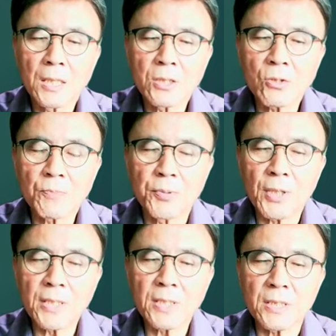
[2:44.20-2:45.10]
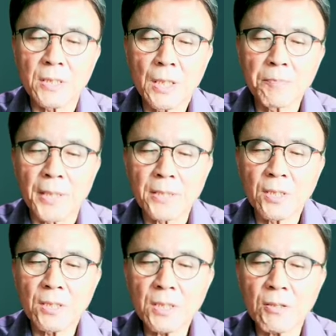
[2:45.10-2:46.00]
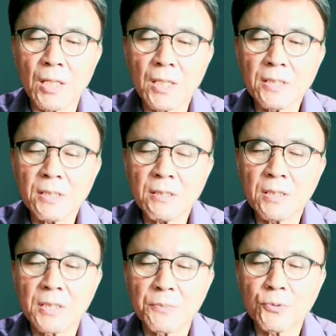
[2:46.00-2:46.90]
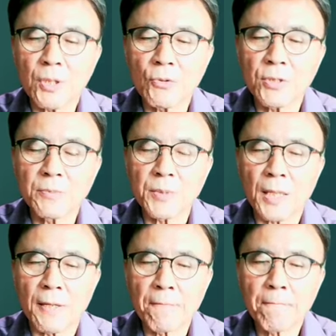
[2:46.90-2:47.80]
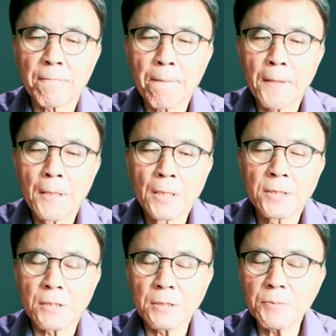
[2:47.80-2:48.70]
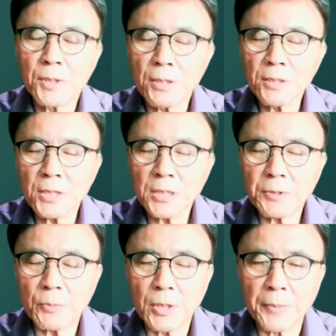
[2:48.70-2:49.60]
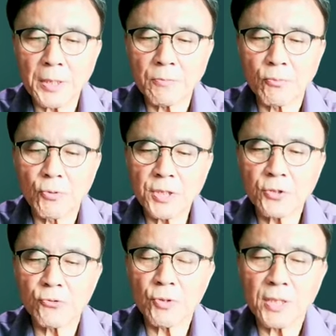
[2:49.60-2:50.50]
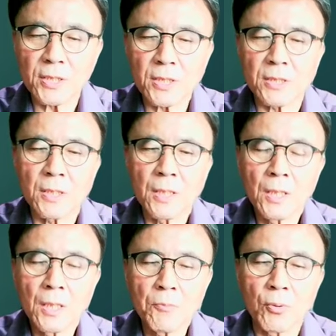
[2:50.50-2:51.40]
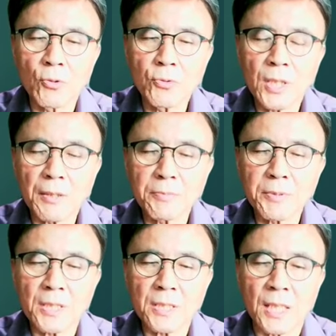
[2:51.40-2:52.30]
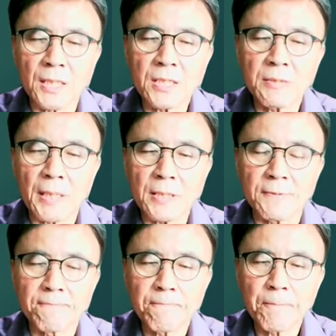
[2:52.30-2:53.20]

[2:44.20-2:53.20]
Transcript: 그리고 BYD는 배터리 관련 특허에 집중하고 있습니다. 지금 현 시점에서 본다면 무엇이 중요한지는 보는 사람 입장에서 다르겠지만은